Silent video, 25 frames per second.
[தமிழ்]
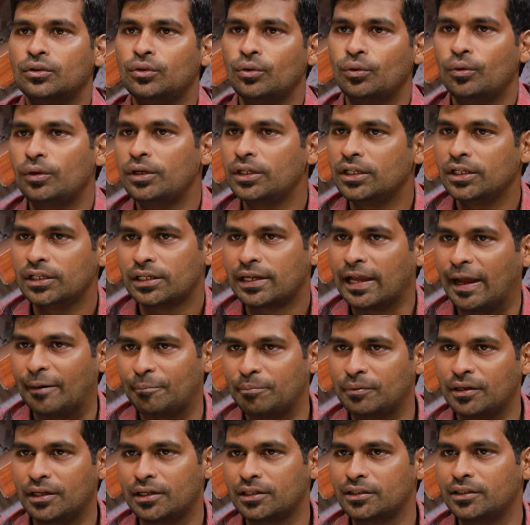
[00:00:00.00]
தோனி
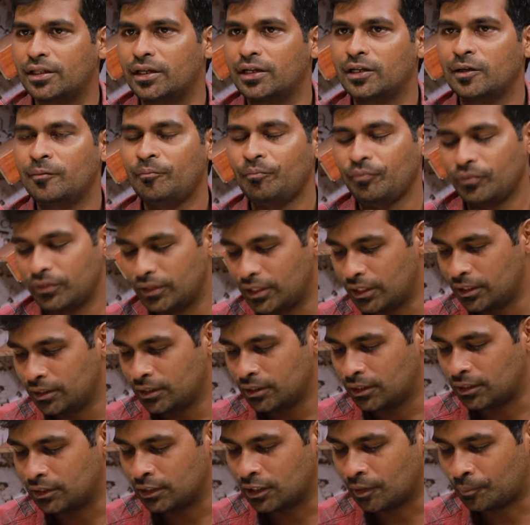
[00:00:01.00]
கேப்டனாக இருந்தார் தென்
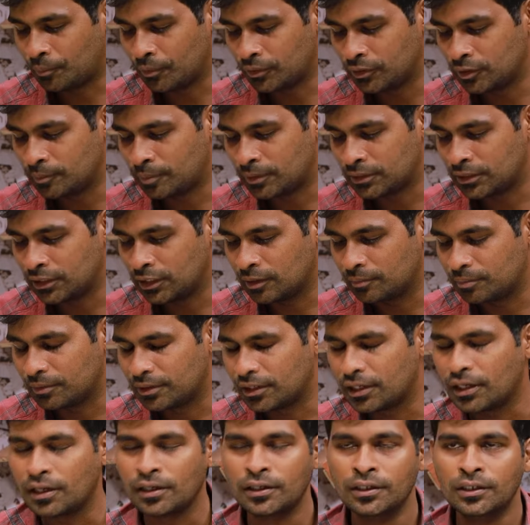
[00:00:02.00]
அதுக்கப்புறம் வந்து பார்த்தீங்க
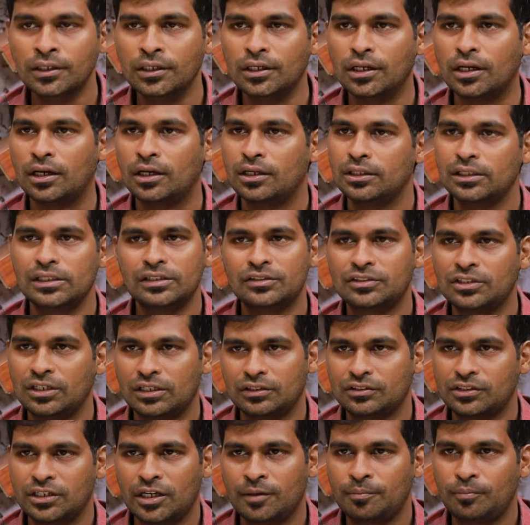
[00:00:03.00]
அப்படின்னா இது சே
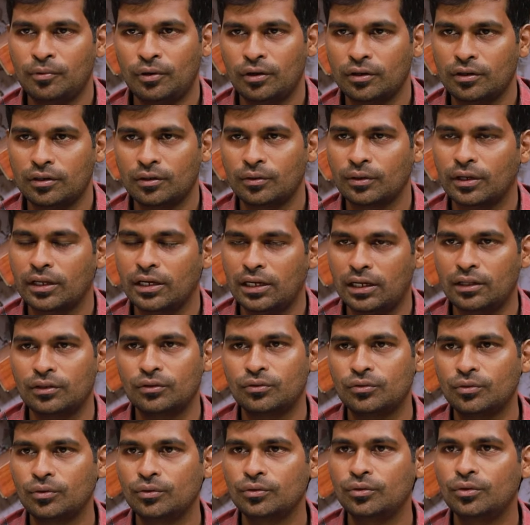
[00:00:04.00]
சேப்பாக் ஓகேங்களா
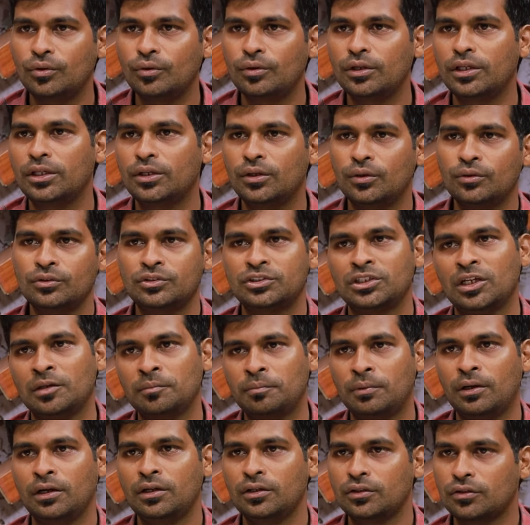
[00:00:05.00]
ஸோ தோனினோ
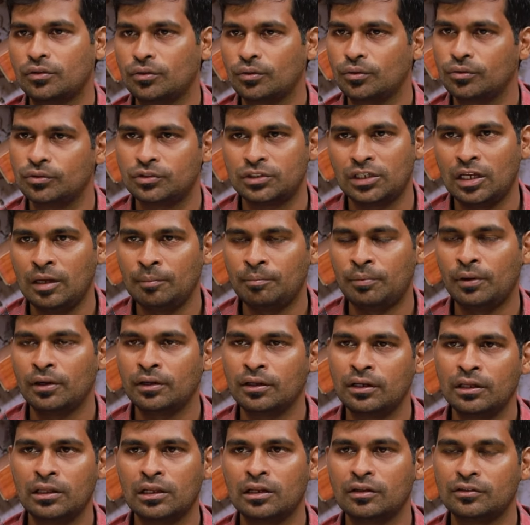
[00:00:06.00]
சேப்பாக் ஸோ
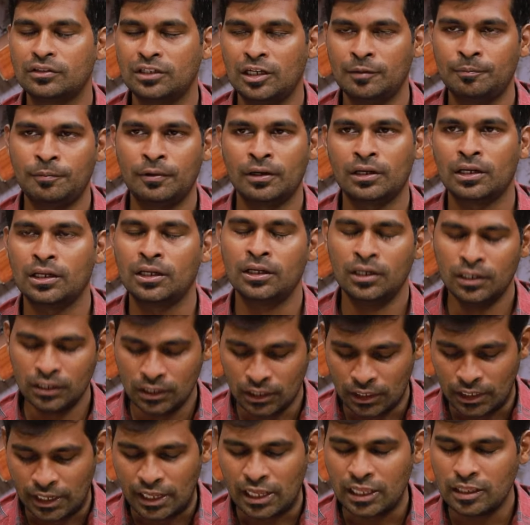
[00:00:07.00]
சேப்பாக் இருக்கிற சேப்பாக்கில்
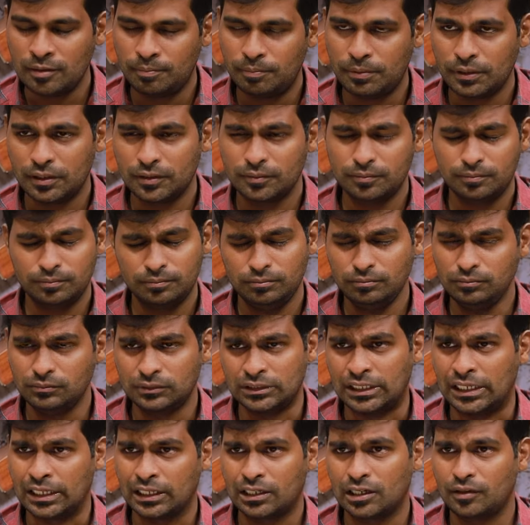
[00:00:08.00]
ஐபிஎல்
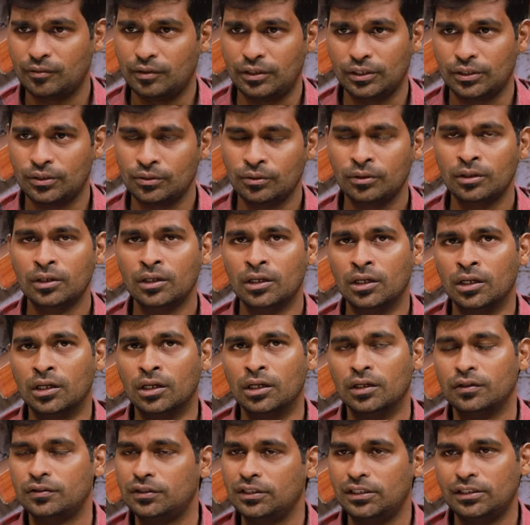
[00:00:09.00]
நடக்கிற வரைக்கும்
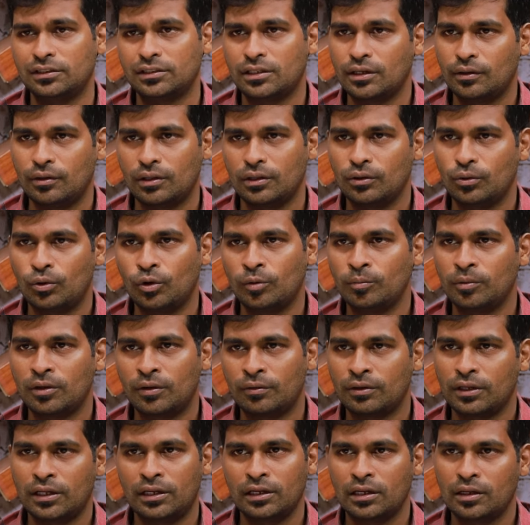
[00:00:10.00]
சிஎஸ்கே ஹோம்
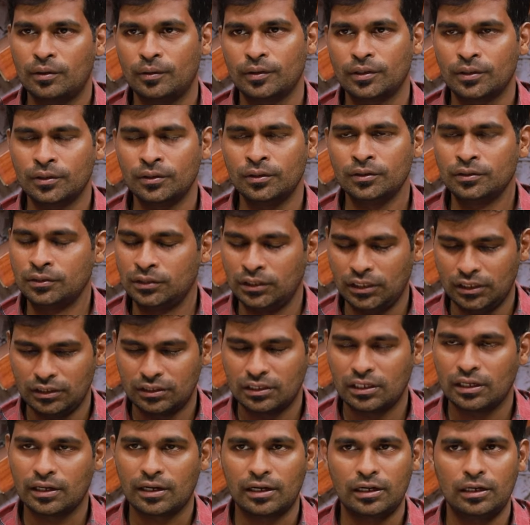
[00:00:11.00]
கிரவுண்டாக இருக்கிற வரைக்கும்
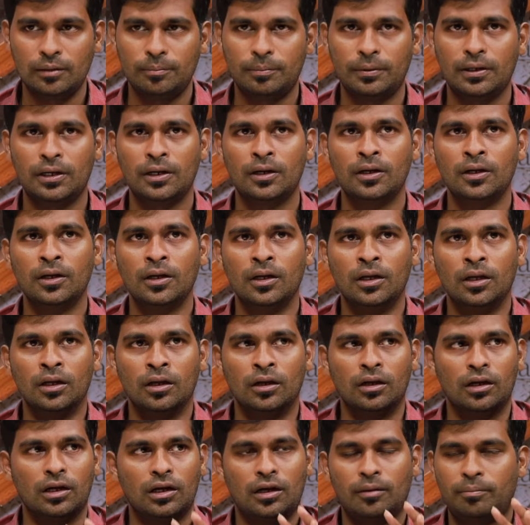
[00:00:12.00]
சிஎஸ்கே
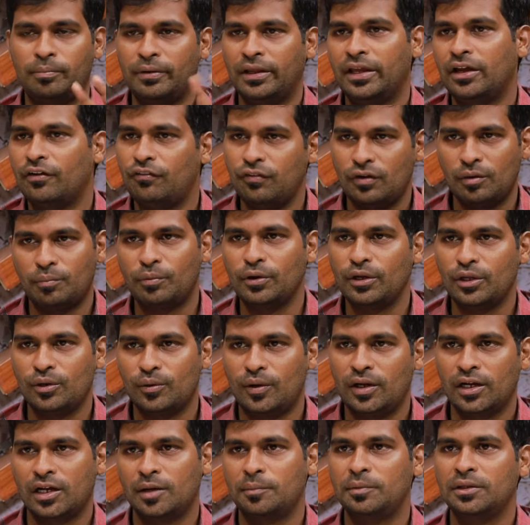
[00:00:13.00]
கண்டிப்பாக பிளே ஆஃபுக்கு
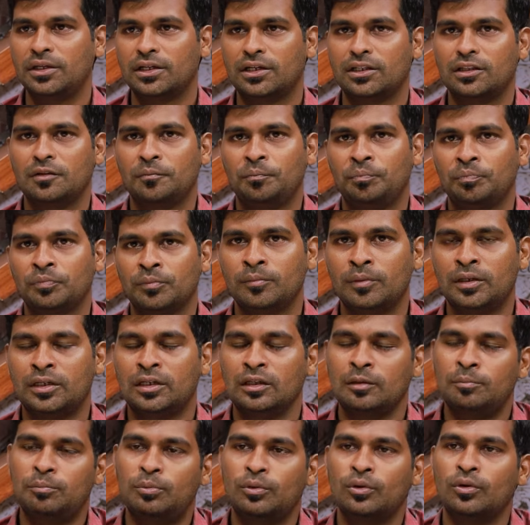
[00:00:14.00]
போயிடுவாங்க அப்படிங்கிறது பட்
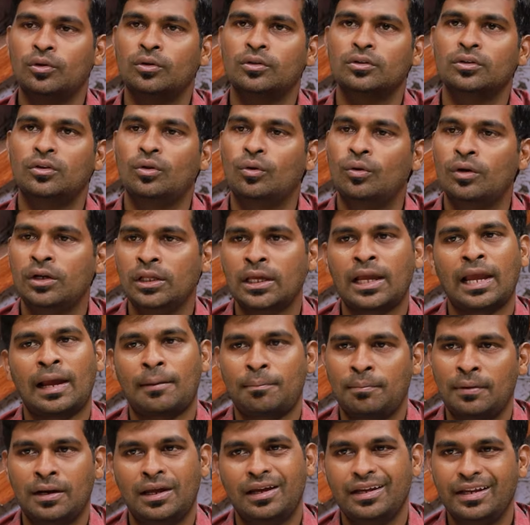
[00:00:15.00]
இப்போது தோனி
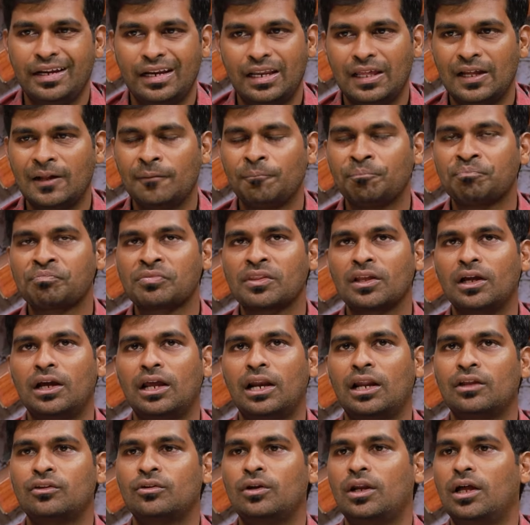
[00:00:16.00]
கேப்டனாக இல்லை
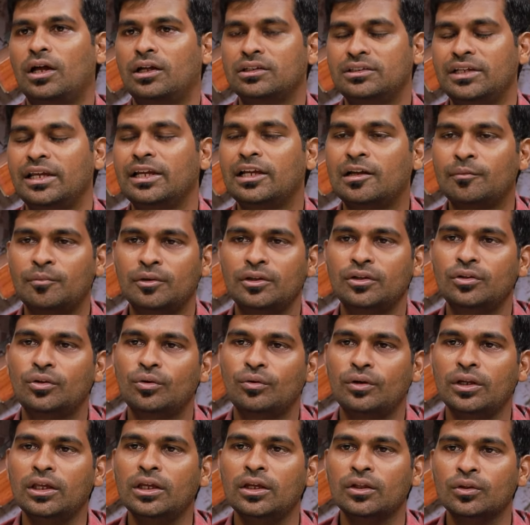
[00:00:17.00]
எல்லாம் சொல்லலாம் ஜெயிக்கும் போது
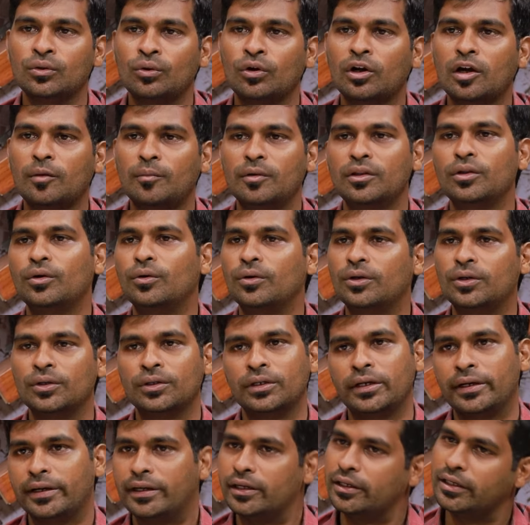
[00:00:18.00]
தோனி தோக்கும் போது ருட்டு
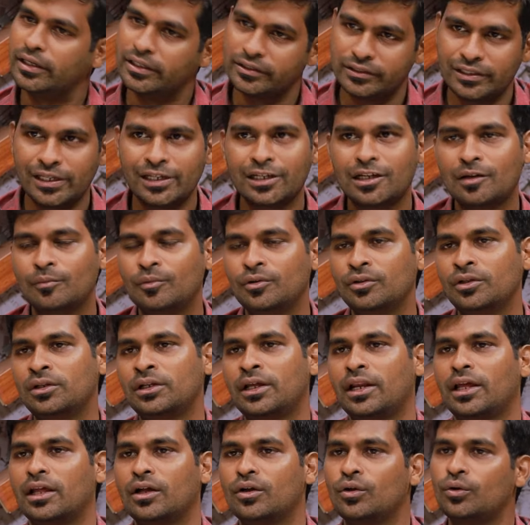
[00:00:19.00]
இல்லை ஜெயிக்கும் போது
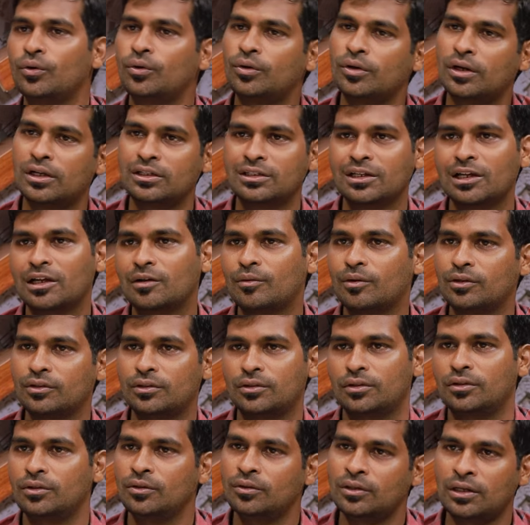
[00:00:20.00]
நிறைய ருட்டுராஜ்
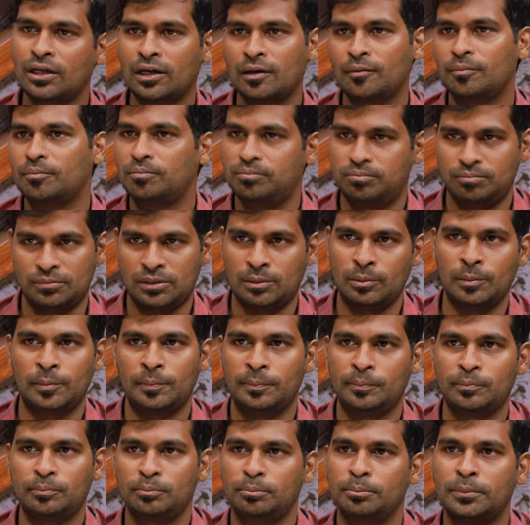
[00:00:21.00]
கேக்வாத்தையும் நாங்கள் நம்ம
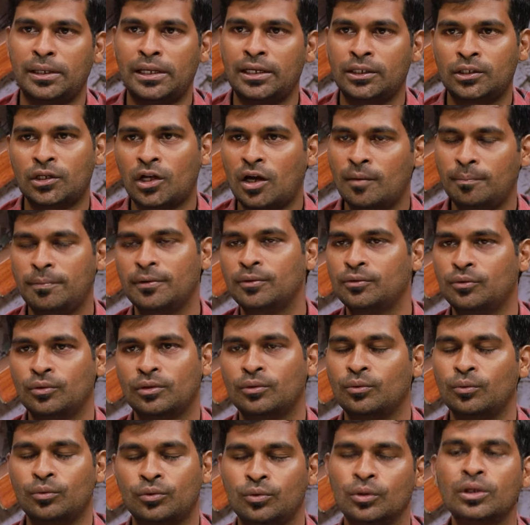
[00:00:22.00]
மேலே டாப்பில்
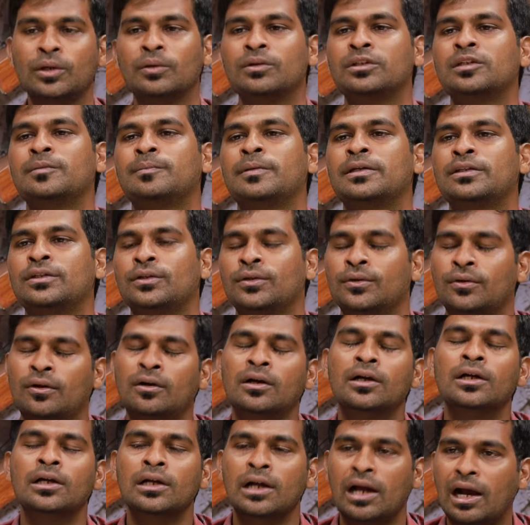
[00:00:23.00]
தூக்கி தூக்கி வச்சு
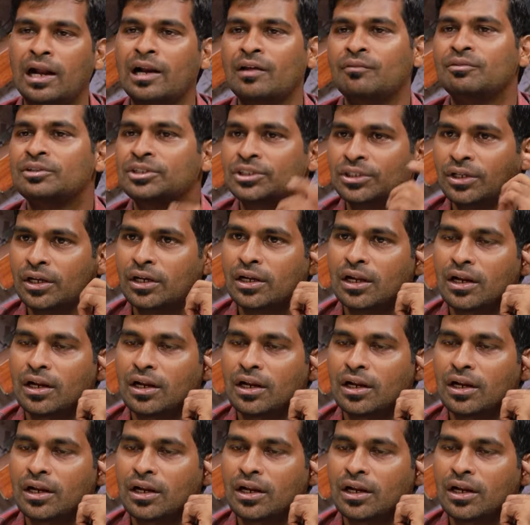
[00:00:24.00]
பேசிடுறோம் ஆனால் விஷயம்